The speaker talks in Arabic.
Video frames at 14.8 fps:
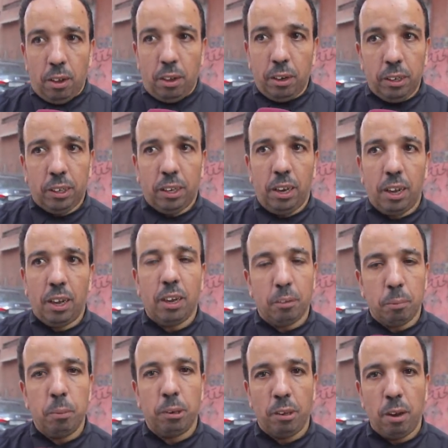الرساله
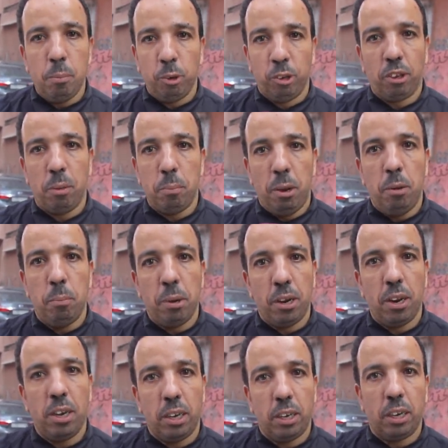خاص مثلا المجتمع
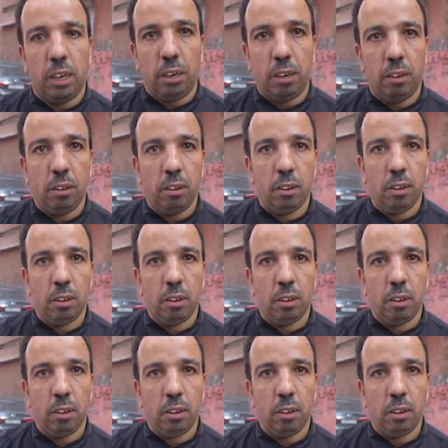المدني يتحرك